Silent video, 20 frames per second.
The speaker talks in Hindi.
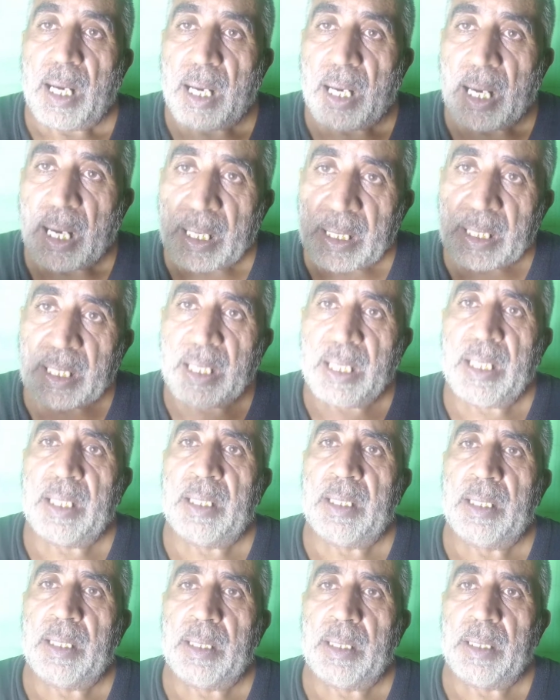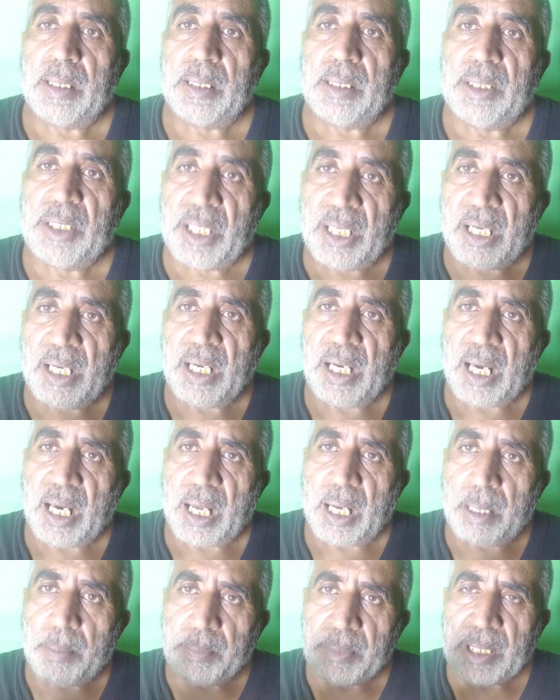अगर ये
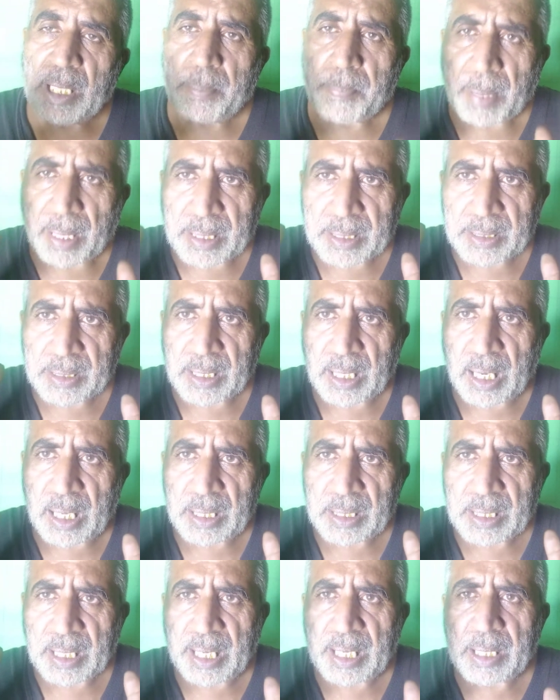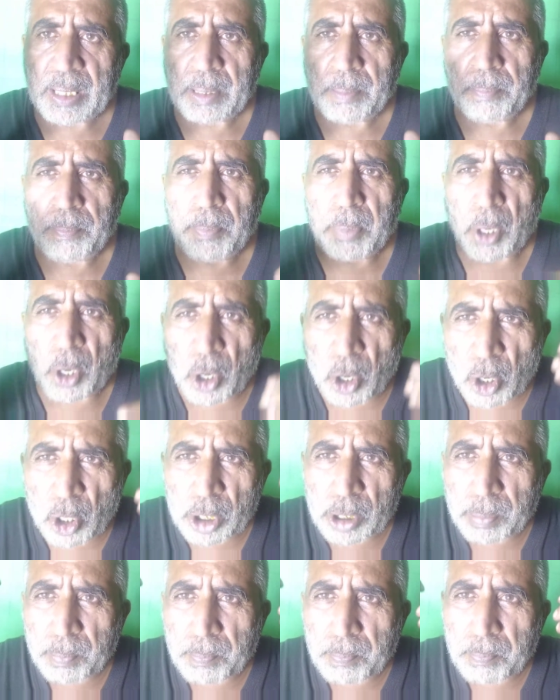अलमिया पाकिस्तान का एक
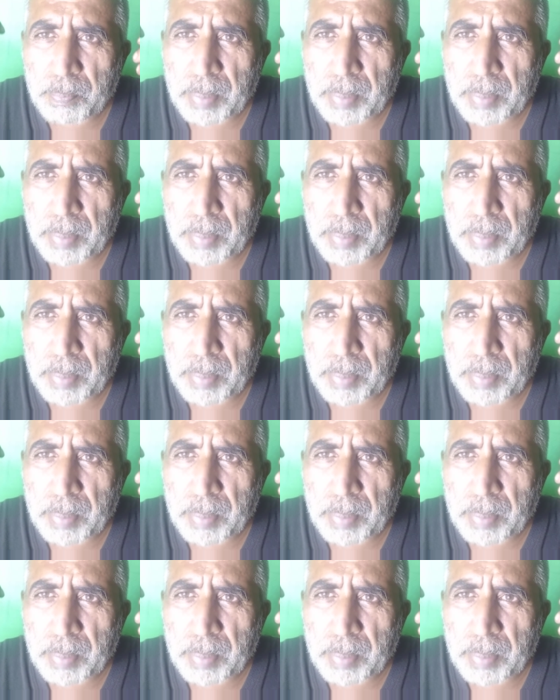बहुत